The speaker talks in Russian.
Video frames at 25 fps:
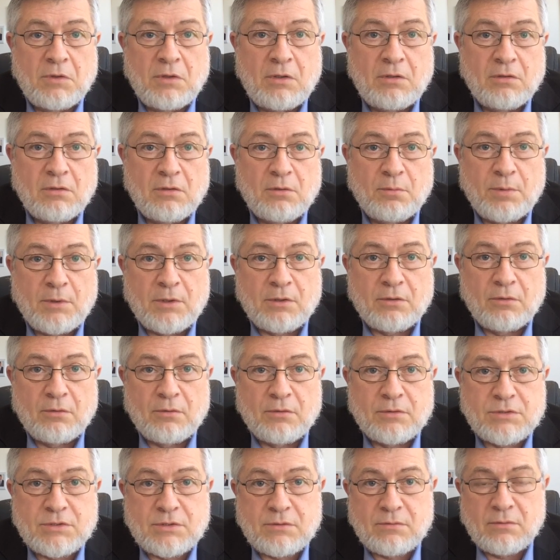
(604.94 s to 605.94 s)

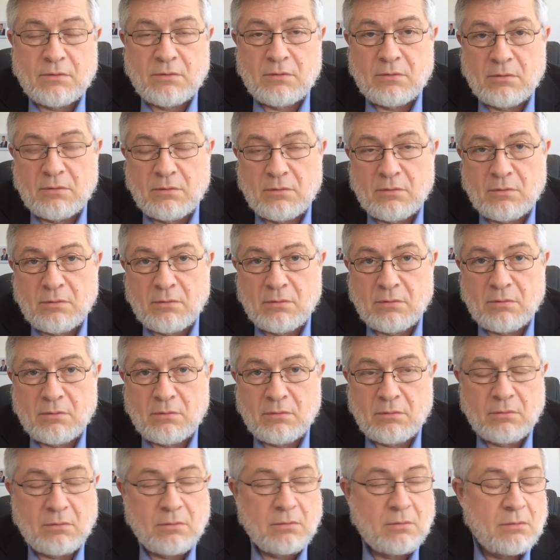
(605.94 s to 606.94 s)
идолопоклонства.
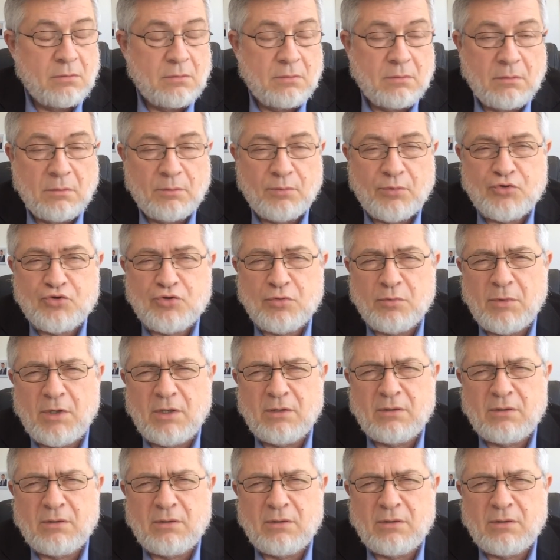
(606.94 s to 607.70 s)
Причем